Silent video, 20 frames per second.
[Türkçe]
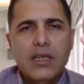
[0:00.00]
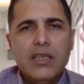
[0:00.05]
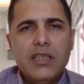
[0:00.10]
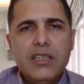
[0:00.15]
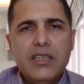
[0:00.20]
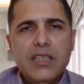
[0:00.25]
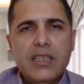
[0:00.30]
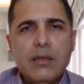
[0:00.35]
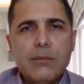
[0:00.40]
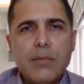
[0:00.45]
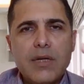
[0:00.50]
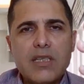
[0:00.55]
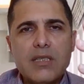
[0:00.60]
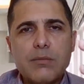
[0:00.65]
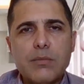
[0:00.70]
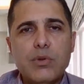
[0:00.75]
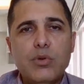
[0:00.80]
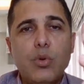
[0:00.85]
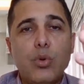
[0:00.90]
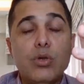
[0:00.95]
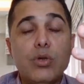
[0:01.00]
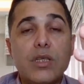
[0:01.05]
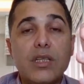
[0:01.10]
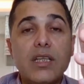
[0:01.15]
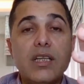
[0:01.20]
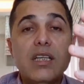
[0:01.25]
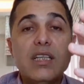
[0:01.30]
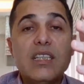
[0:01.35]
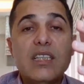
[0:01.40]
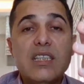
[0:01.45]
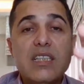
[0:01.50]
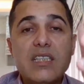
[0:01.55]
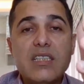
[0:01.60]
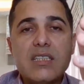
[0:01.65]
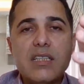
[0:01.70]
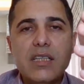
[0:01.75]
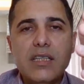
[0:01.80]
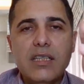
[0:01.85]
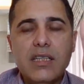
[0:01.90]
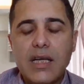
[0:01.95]
İnanılmaz bir yönde de
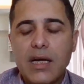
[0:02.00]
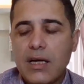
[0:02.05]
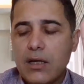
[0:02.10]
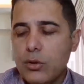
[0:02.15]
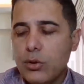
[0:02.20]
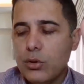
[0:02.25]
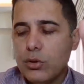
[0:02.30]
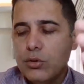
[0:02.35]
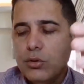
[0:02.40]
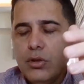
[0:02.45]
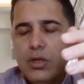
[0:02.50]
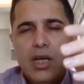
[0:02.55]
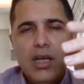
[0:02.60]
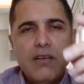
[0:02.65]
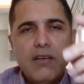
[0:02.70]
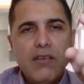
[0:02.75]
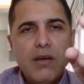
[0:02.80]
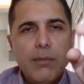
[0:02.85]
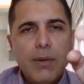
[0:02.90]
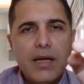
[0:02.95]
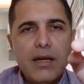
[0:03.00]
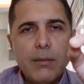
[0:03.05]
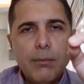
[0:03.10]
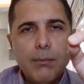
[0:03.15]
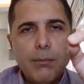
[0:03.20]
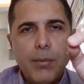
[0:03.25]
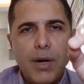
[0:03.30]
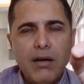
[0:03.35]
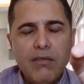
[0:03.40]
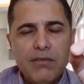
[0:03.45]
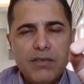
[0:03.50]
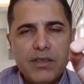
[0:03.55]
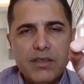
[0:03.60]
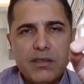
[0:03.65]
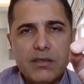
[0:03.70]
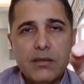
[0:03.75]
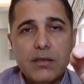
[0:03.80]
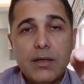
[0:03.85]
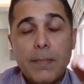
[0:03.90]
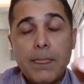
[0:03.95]
hızla ilerliyordu ve ben
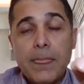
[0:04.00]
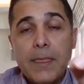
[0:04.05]
Banvit'in